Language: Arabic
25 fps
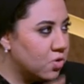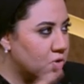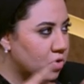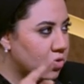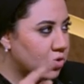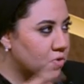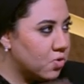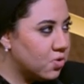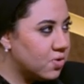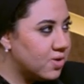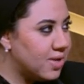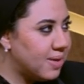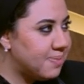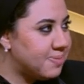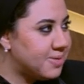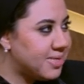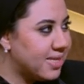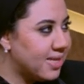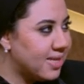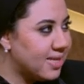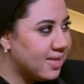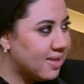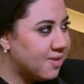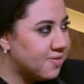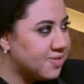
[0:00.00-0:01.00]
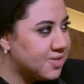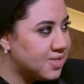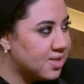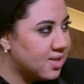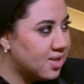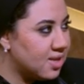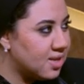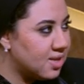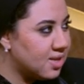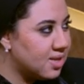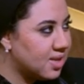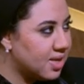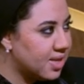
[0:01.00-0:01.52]
كلكم لابسين نفس
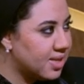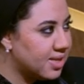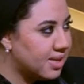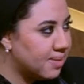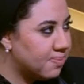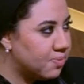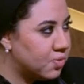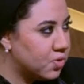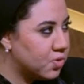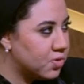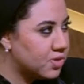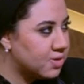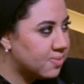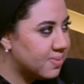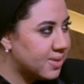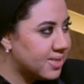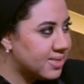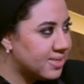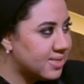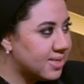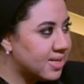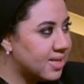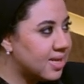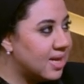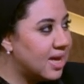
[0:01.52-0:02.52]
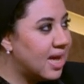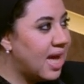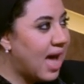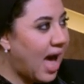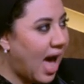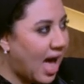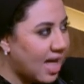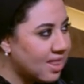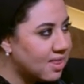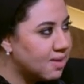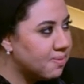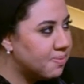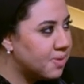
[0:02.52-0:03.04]
الدبوس بس
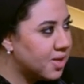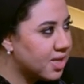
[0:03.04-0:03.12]
حد